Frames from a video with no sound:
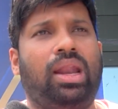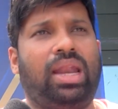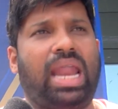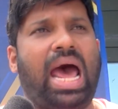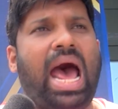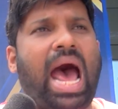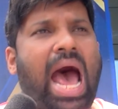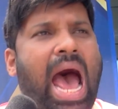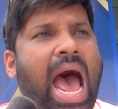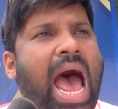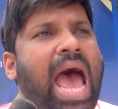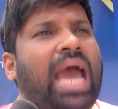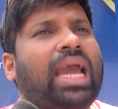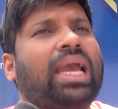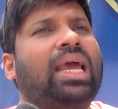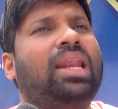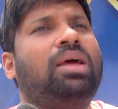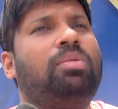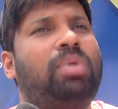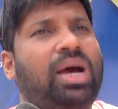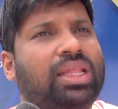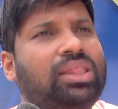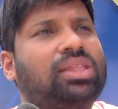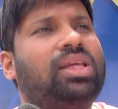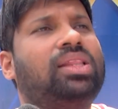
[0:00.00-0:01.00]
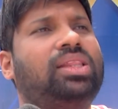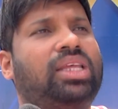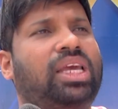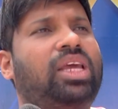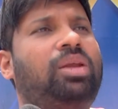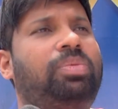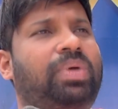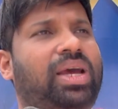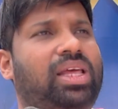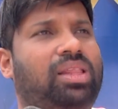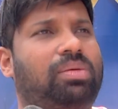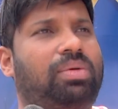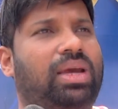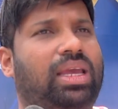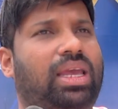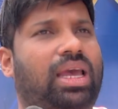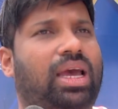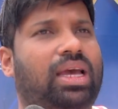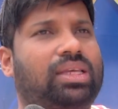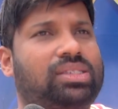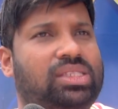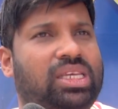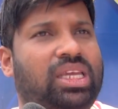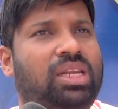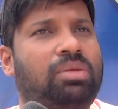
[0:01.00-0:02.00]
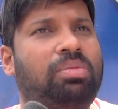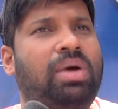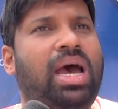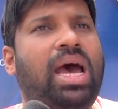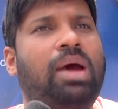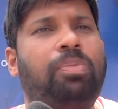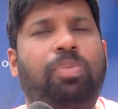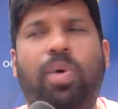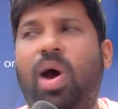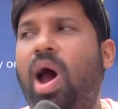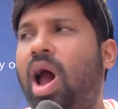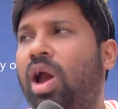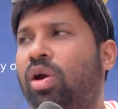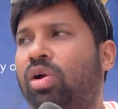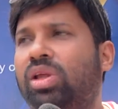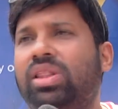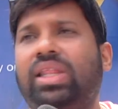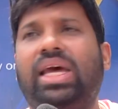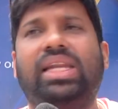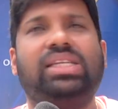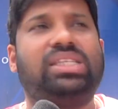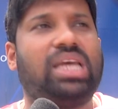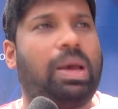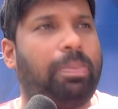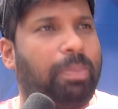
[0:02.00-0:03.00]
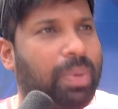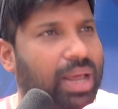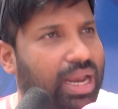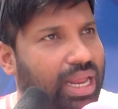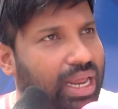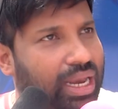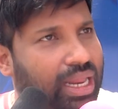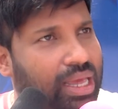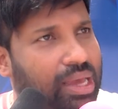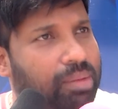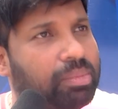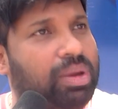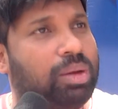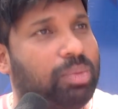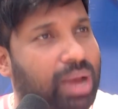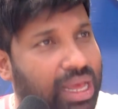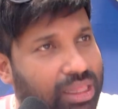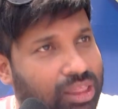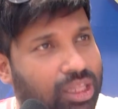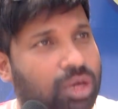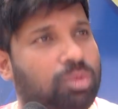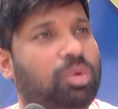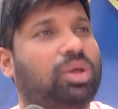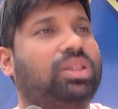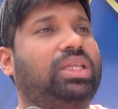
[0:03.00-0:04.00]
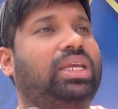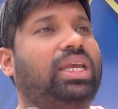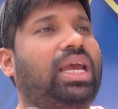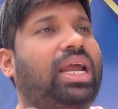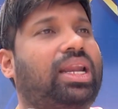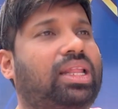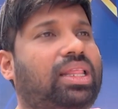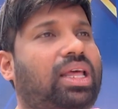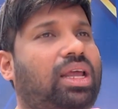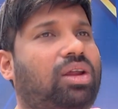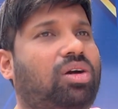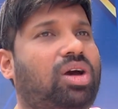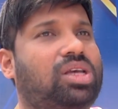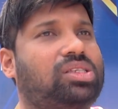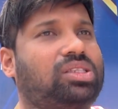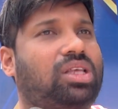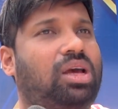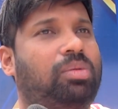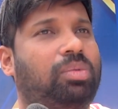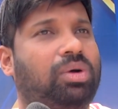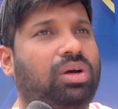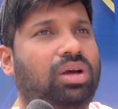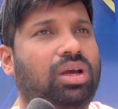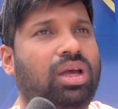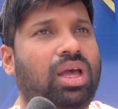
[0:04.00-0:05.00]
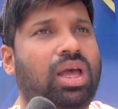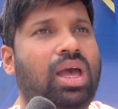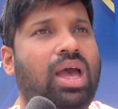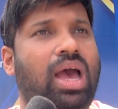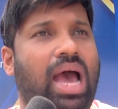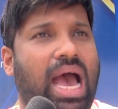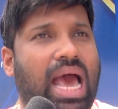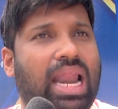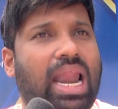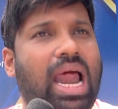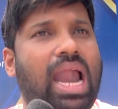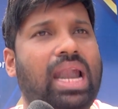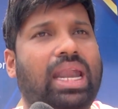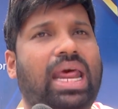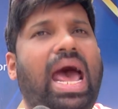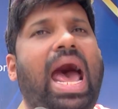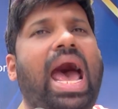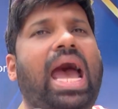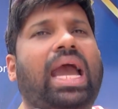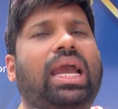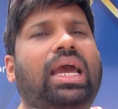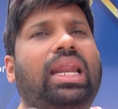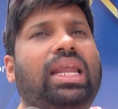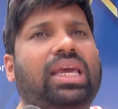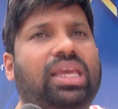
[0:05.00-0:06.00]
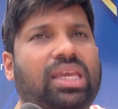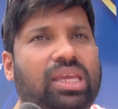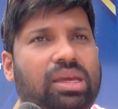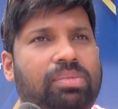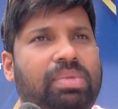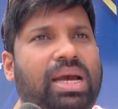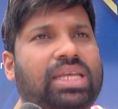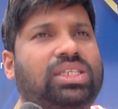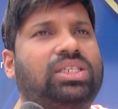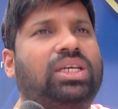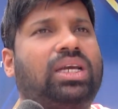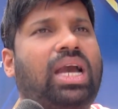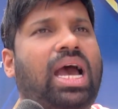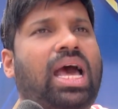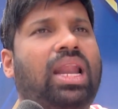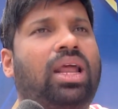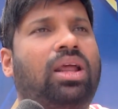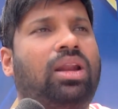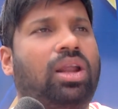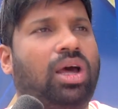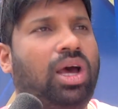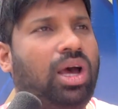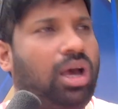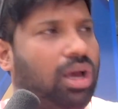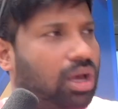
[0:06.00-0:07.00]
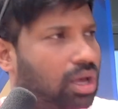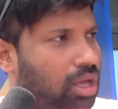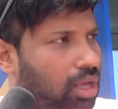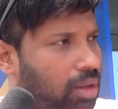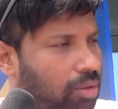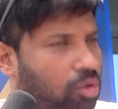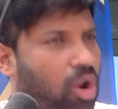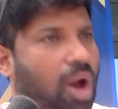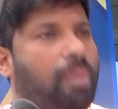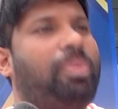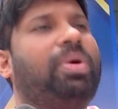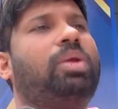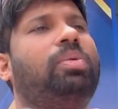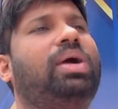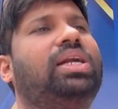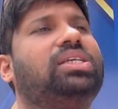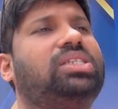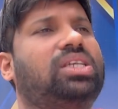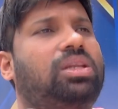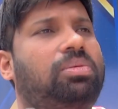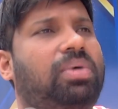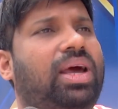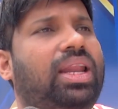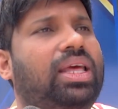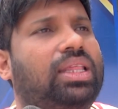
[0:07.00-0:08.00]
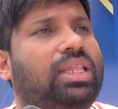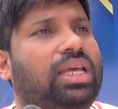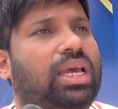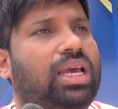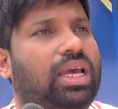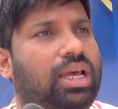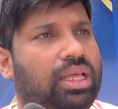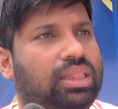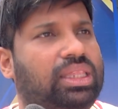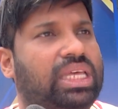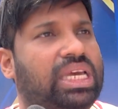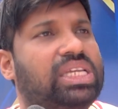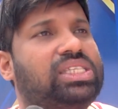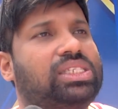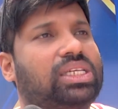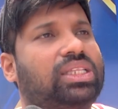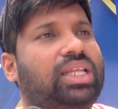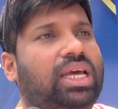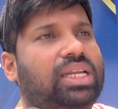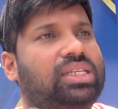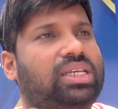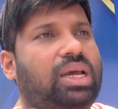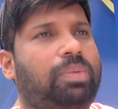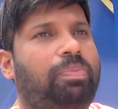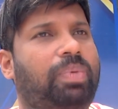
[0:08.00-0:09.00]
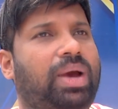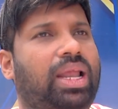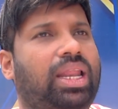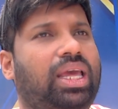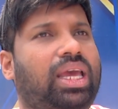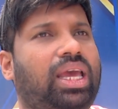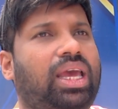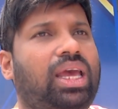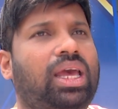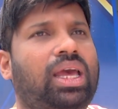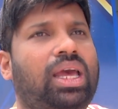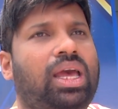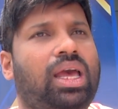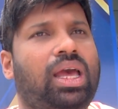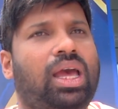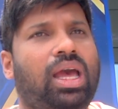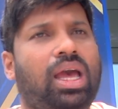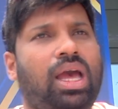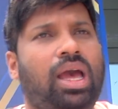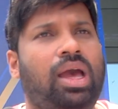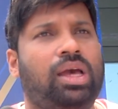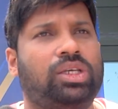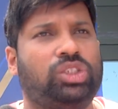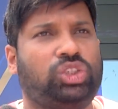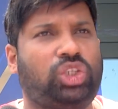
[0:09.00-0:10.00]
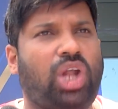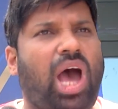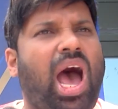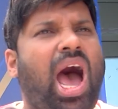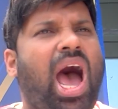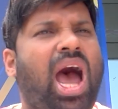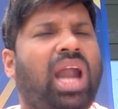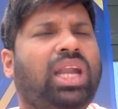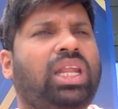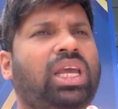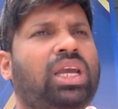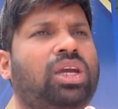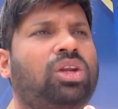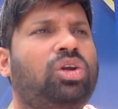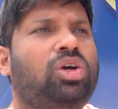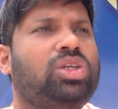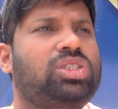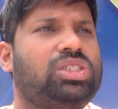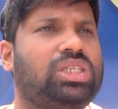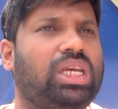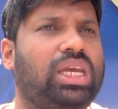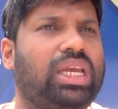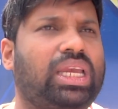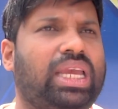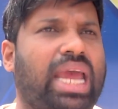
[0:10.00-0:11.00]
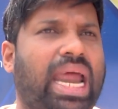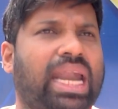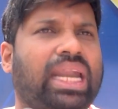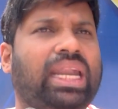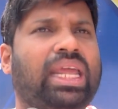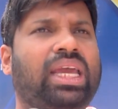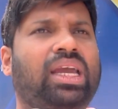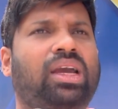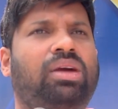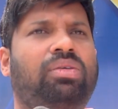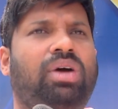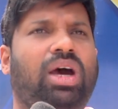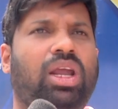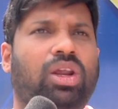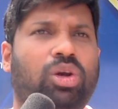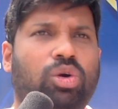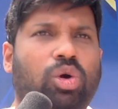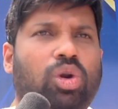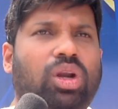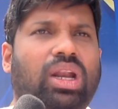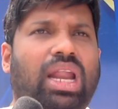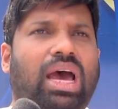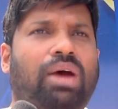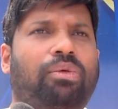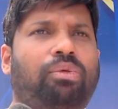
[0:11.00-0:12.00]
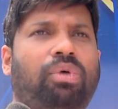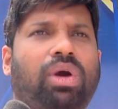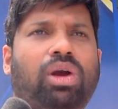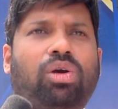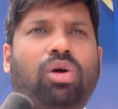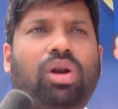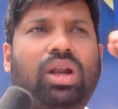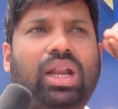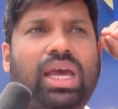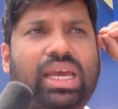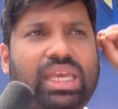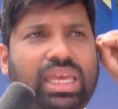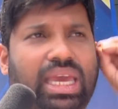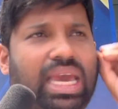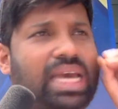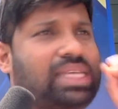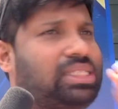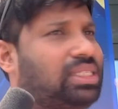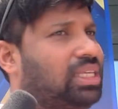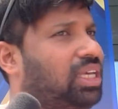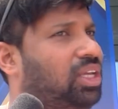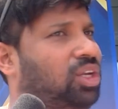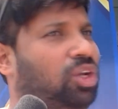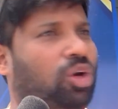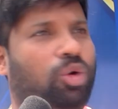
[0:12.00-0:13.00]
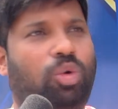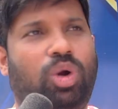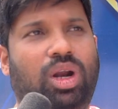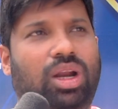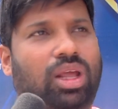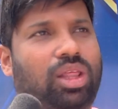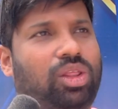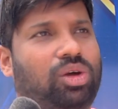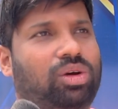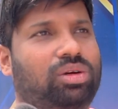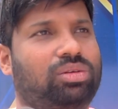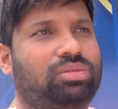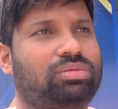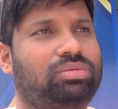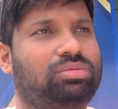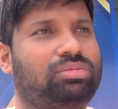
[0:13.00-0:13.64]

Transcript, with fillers: నా ఆకలి మొత్తం తీరిపోయింది భయ్య సినిమా బాగుందని చెప్పాలనే మేము అందరము థియేటర్ దగ్గరకు వస్తాము అలాంటి ఆకలి ఈ మధ్యకాలంలో కొబ్బరిమట సినిమానే తీర్చిందని చెప్పాలి స్టార్టింగ్ నుంచి ఎండింగ్ వరకు నవ్వకుండా ఏ సీను ఉండదు